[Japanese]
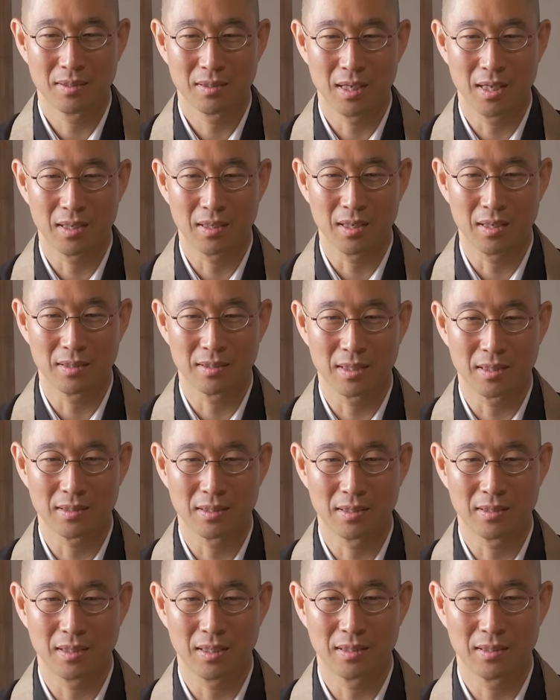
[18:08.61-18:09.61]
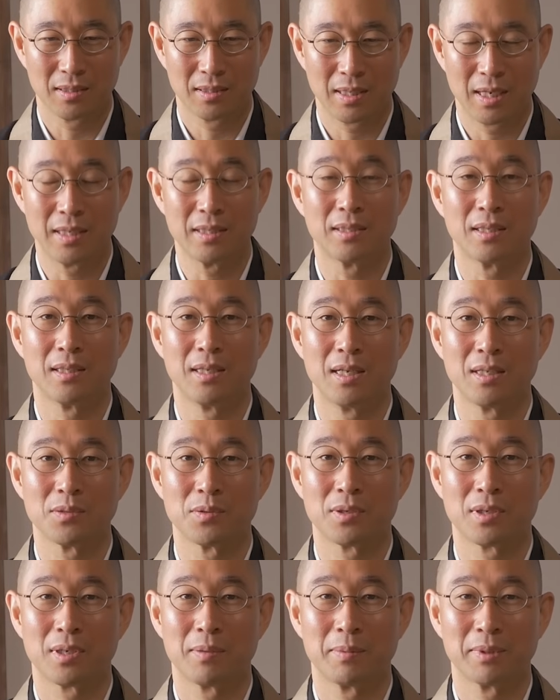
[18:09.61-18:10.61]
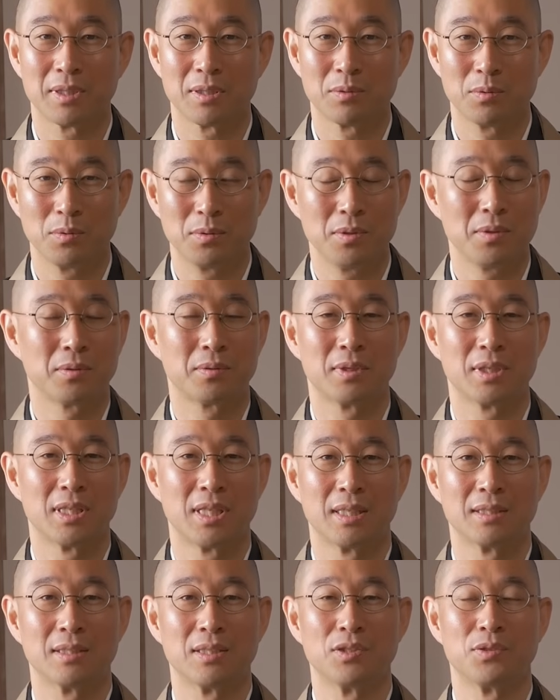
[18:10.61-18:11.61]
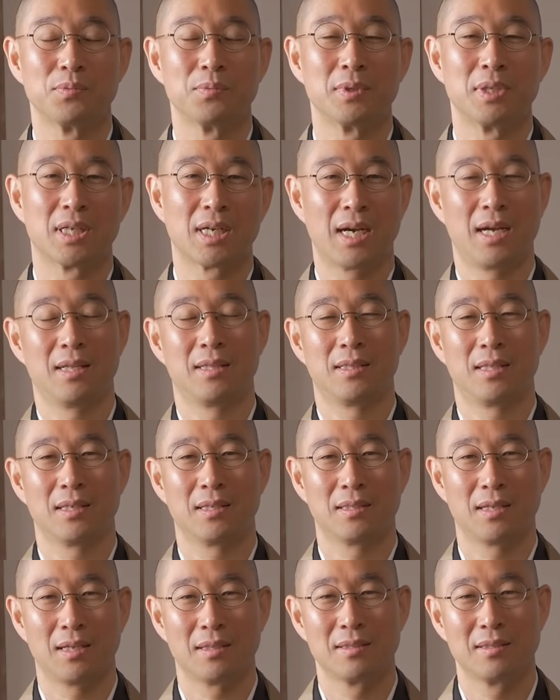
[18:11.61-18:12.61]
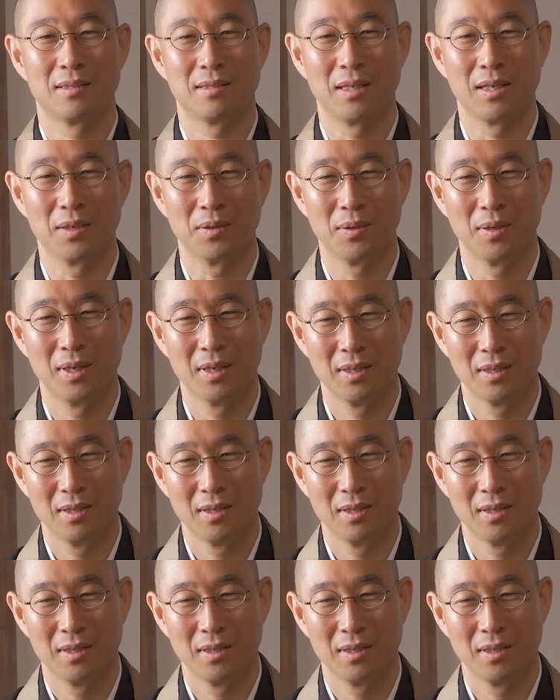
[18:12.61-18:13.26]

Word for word: 経験させていただいてねそれがまた能力になって自分に返ってきたっていう